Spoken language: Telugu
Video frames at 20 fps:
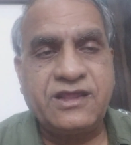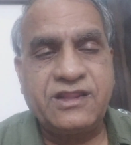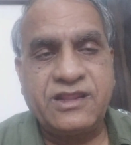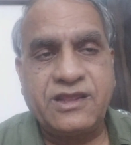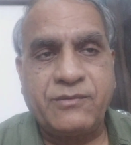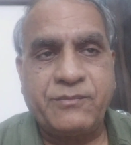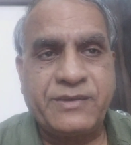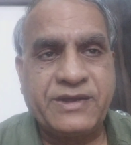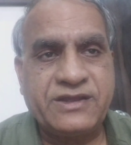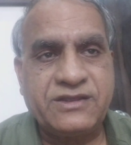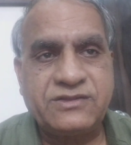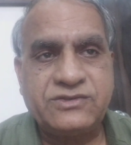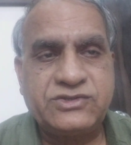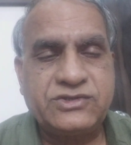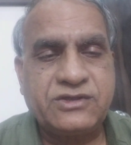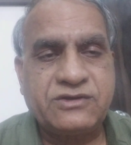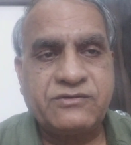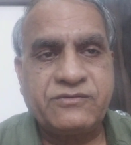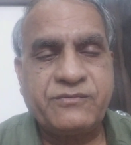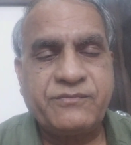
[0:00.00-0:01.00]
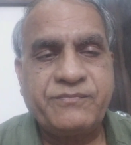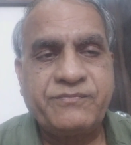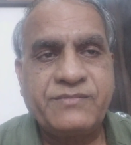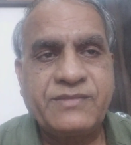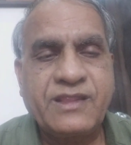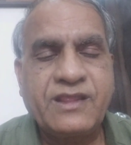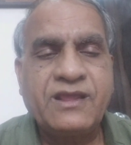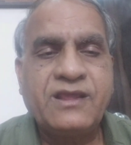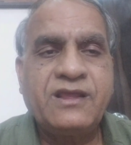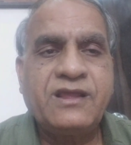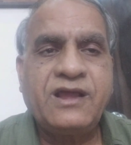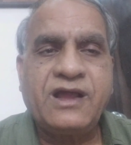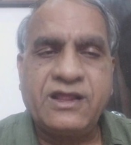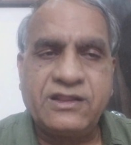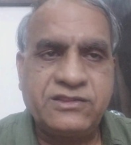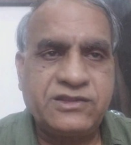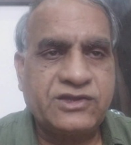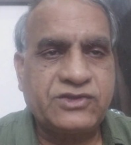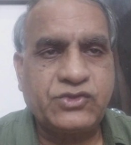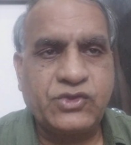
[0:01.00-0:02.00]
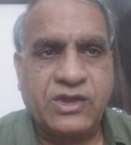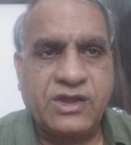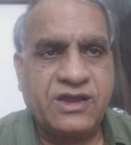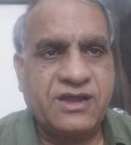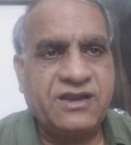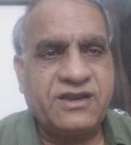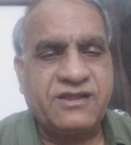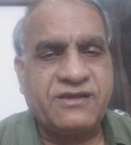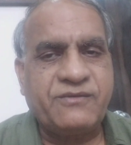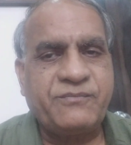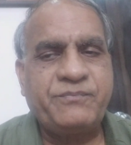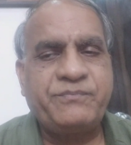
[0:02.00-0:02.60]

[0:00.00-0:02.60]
అది అప్పగించారు అందరితో ఆగల